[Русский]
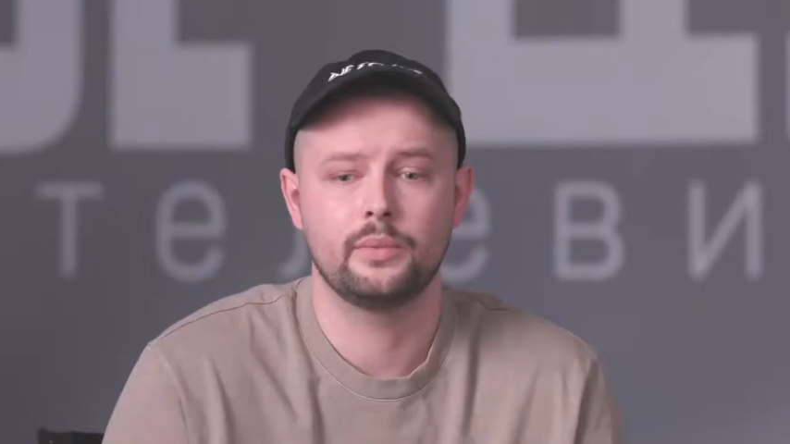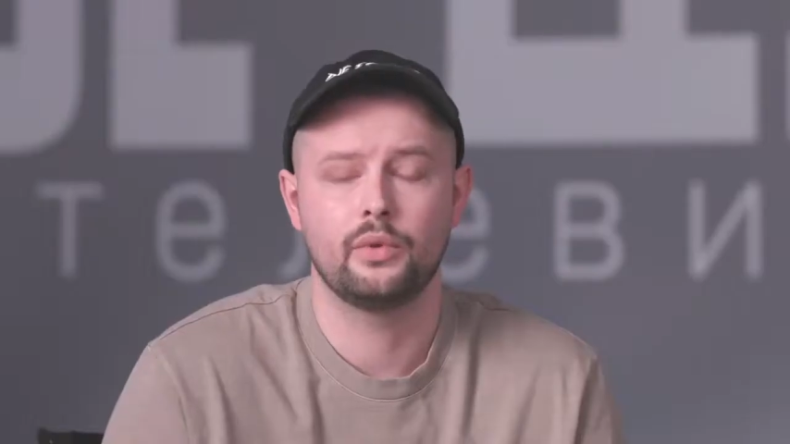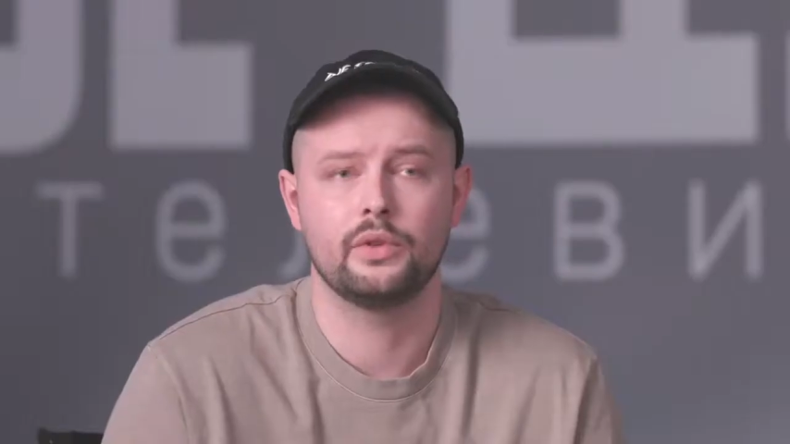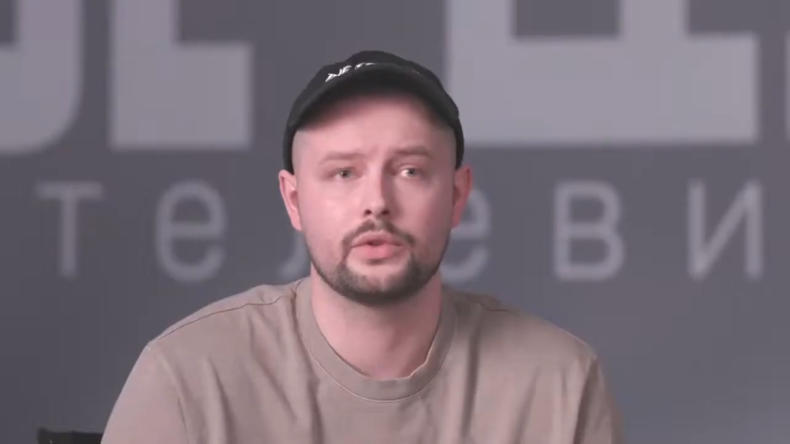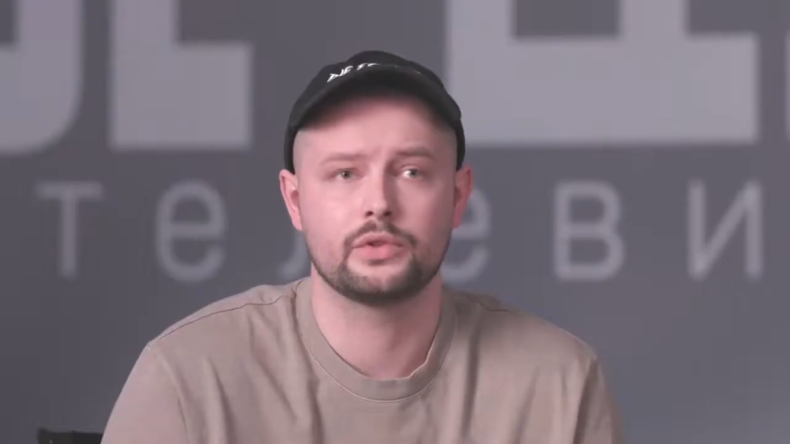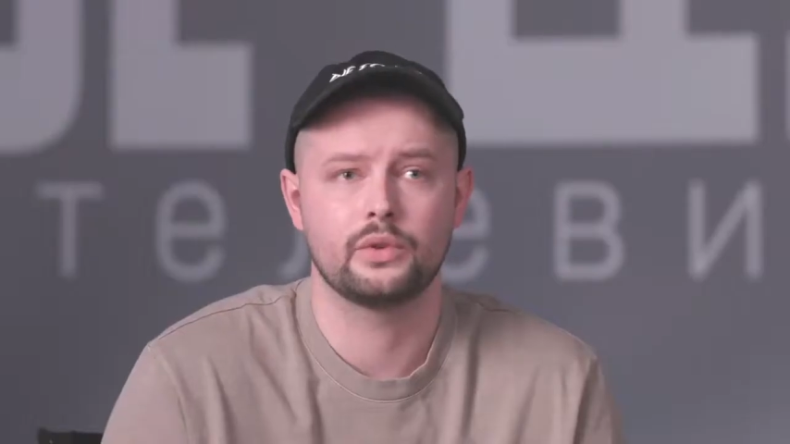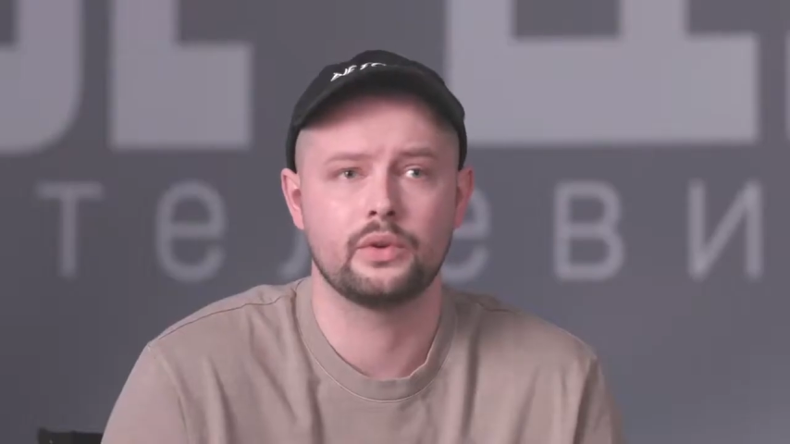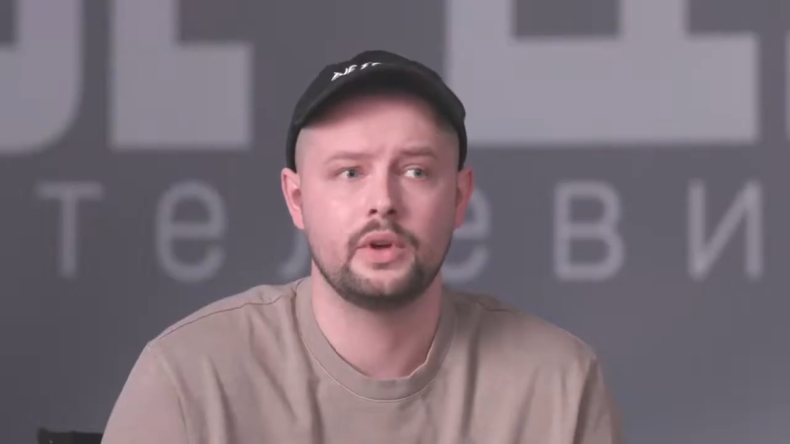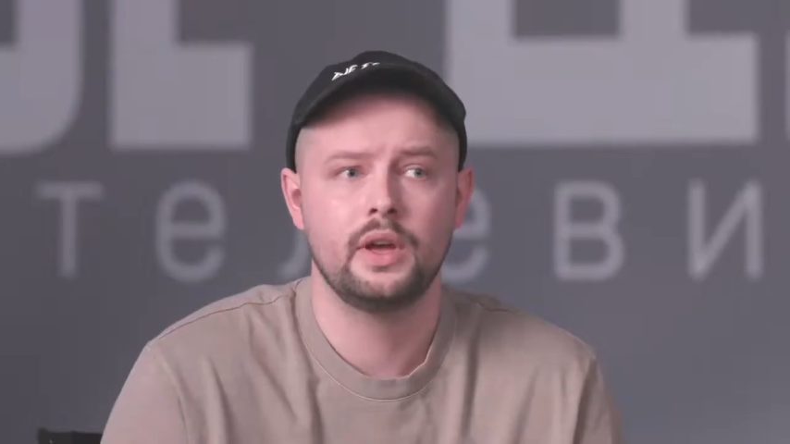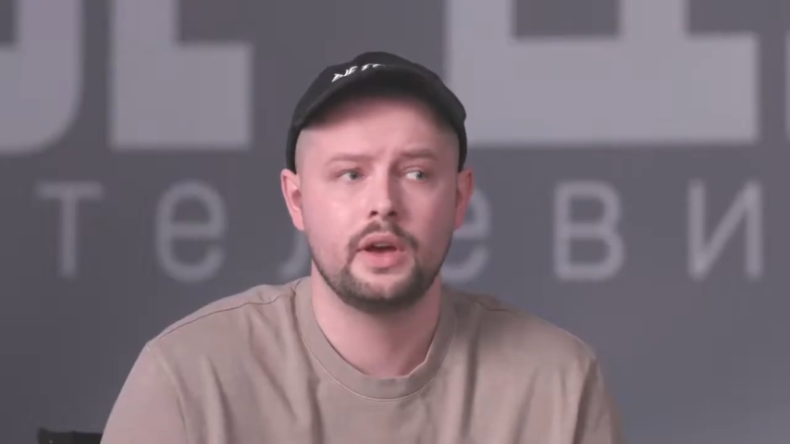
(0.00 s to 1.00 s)
понял,
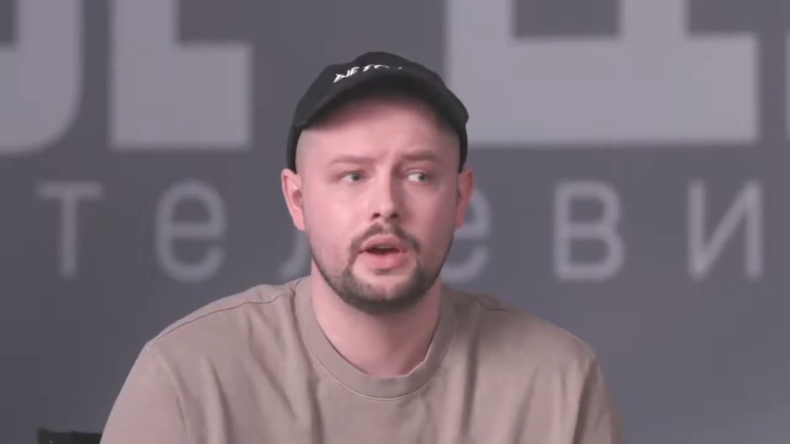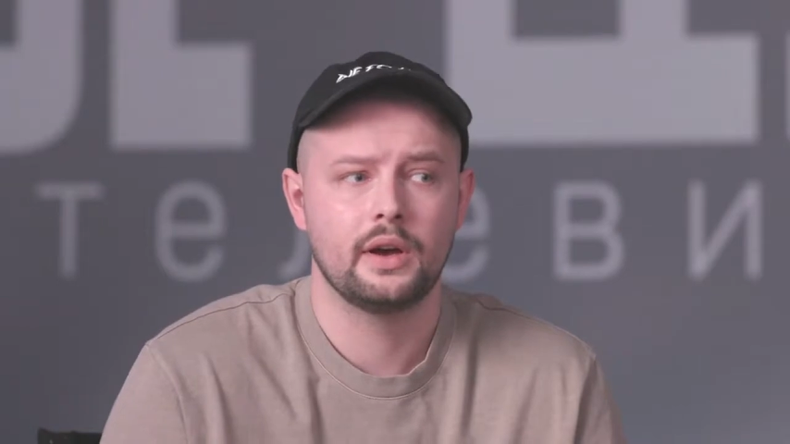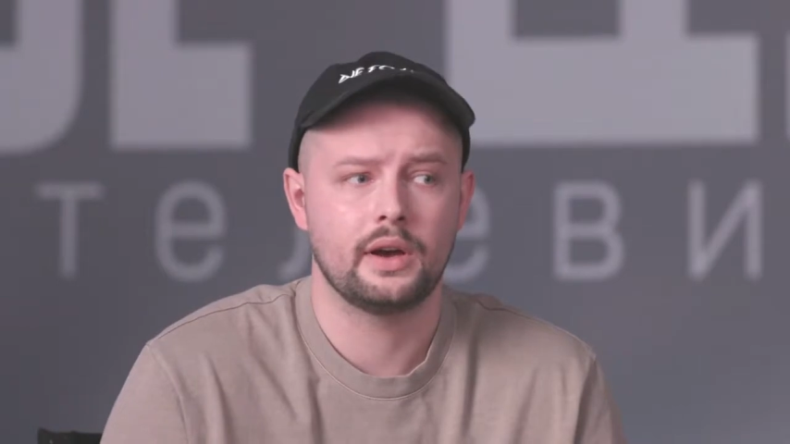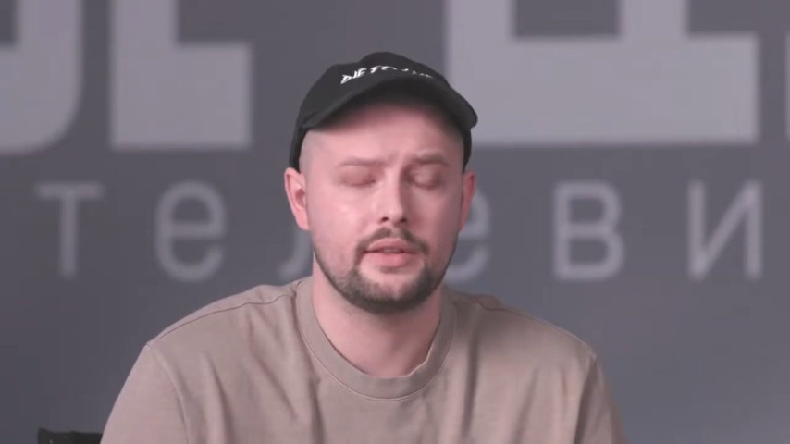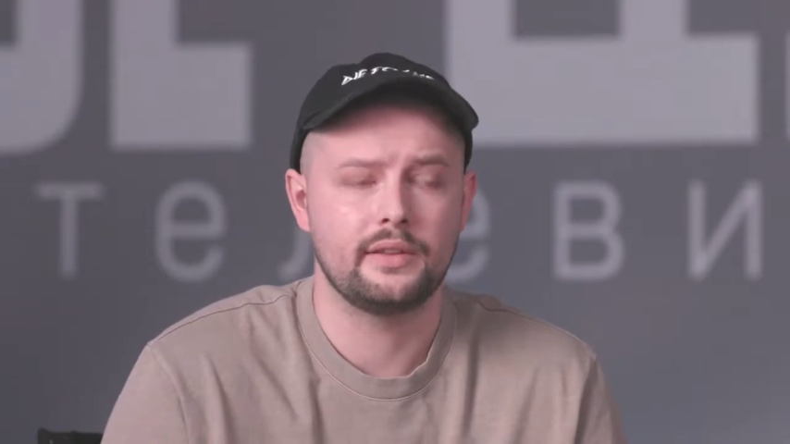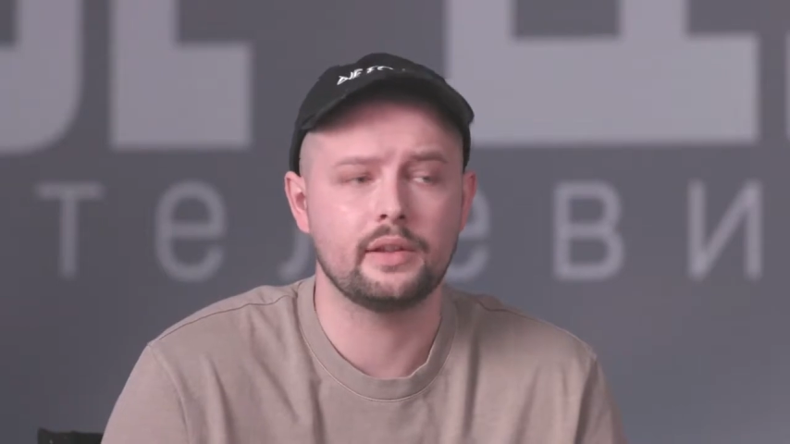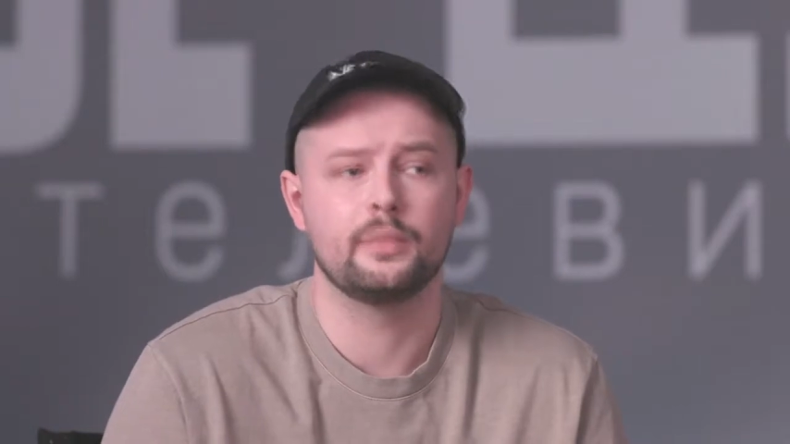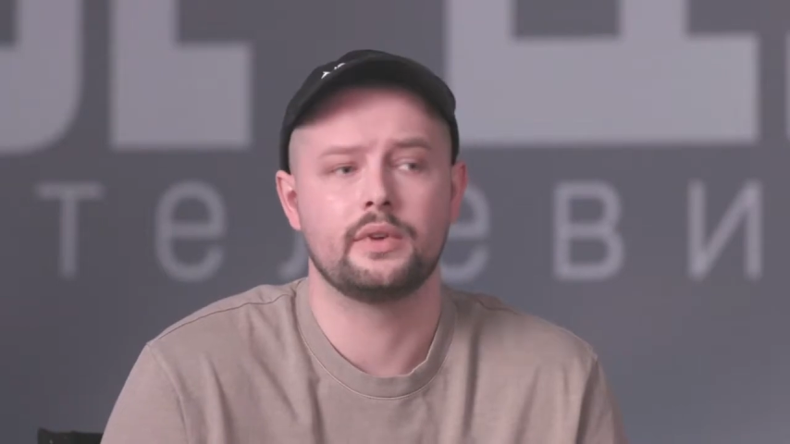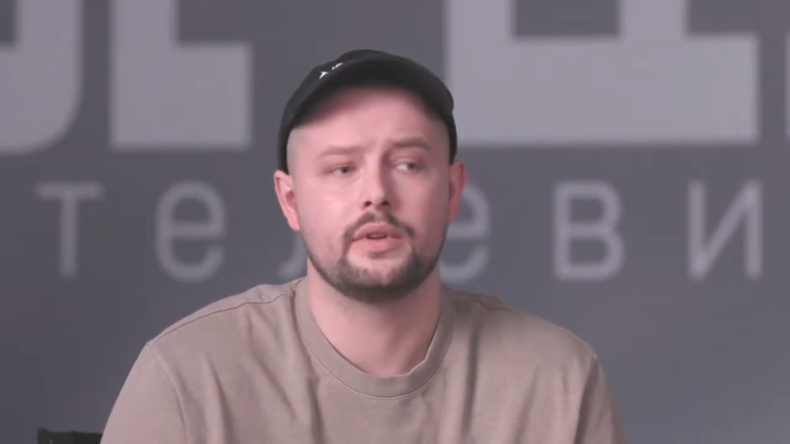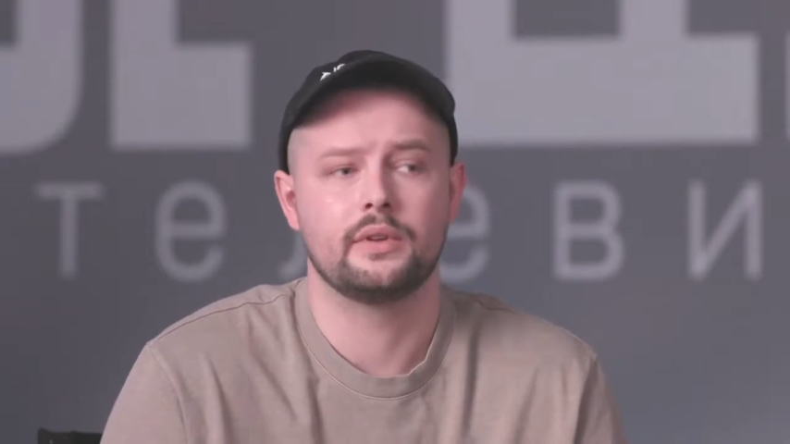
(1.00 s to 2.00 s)
что хотел
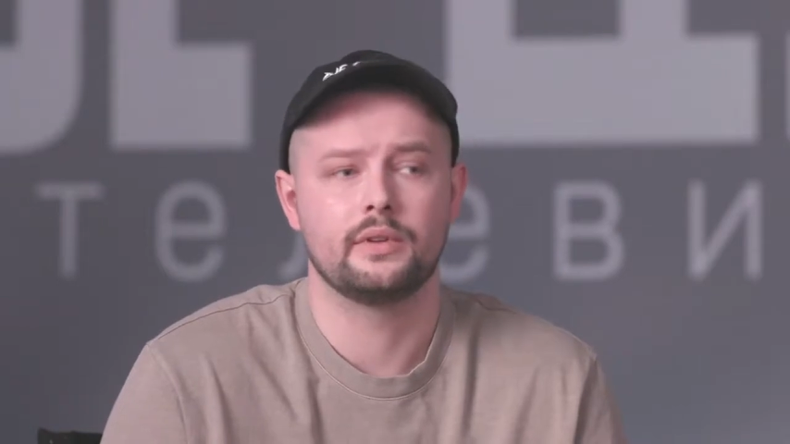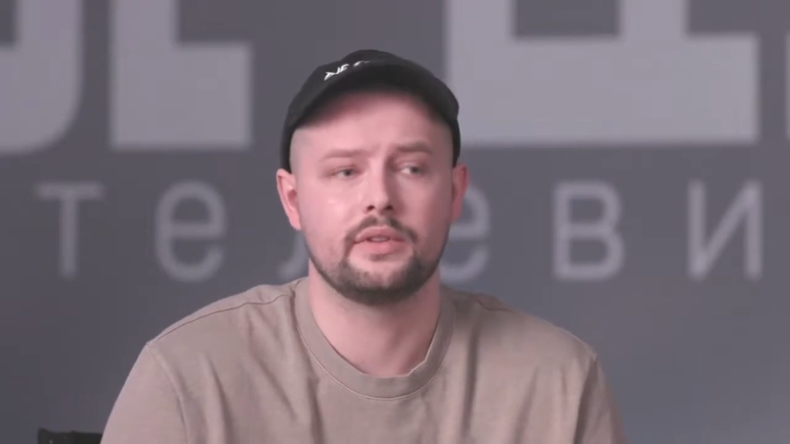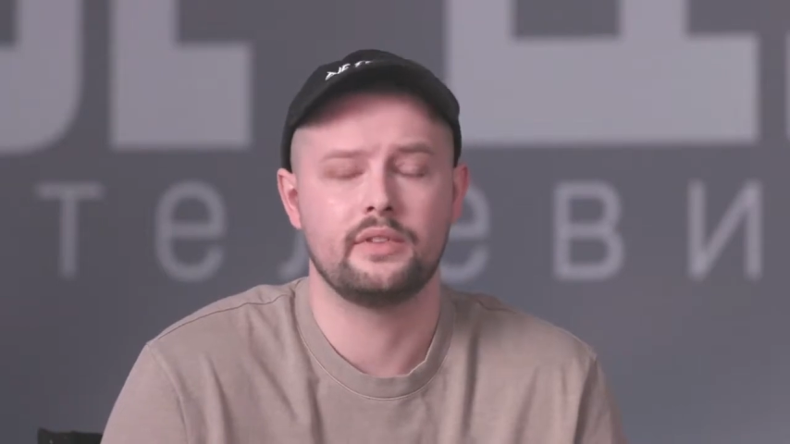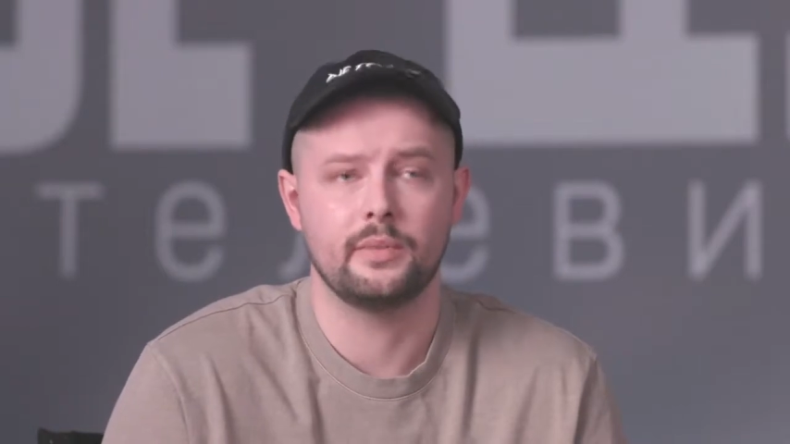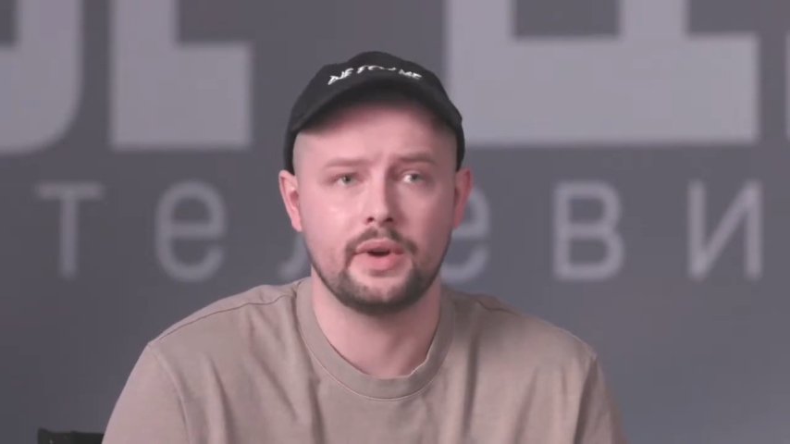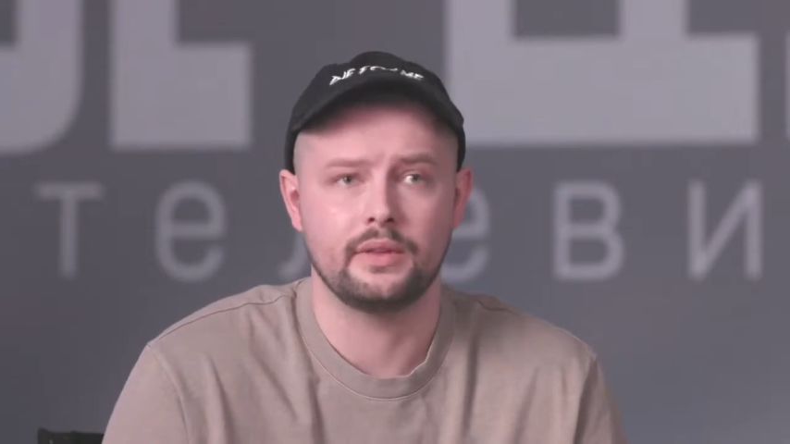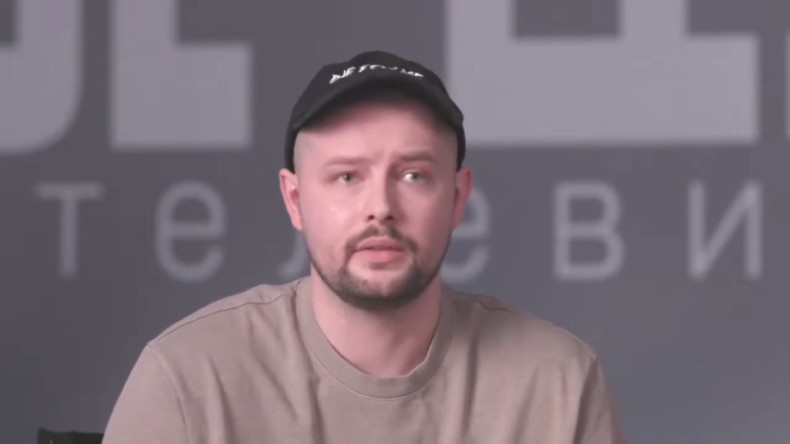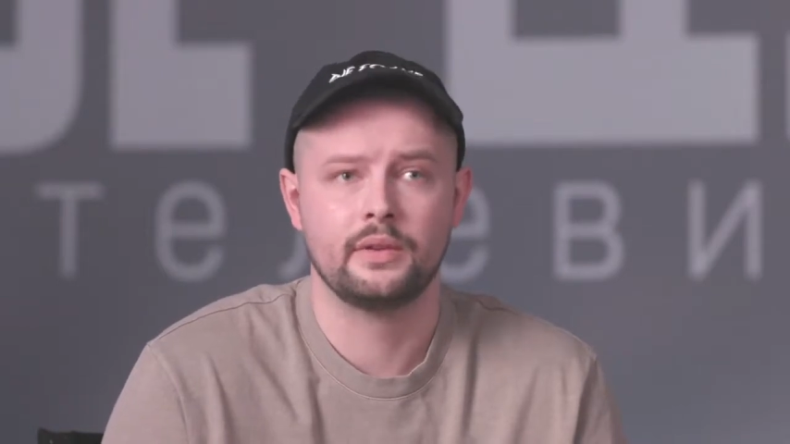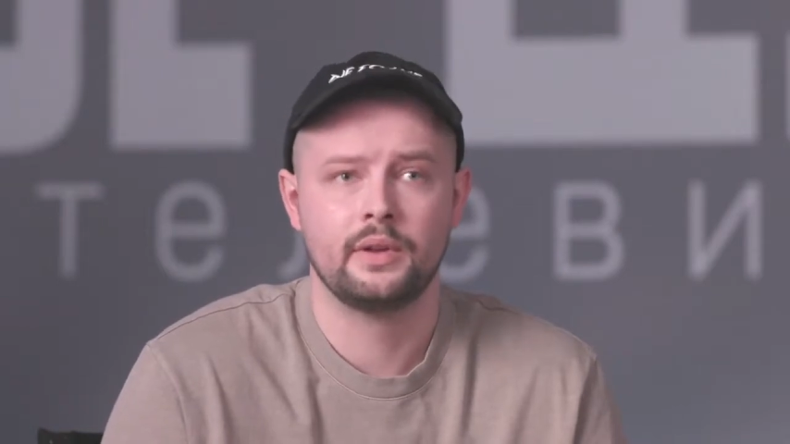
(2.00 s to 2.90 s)
бы э, снимать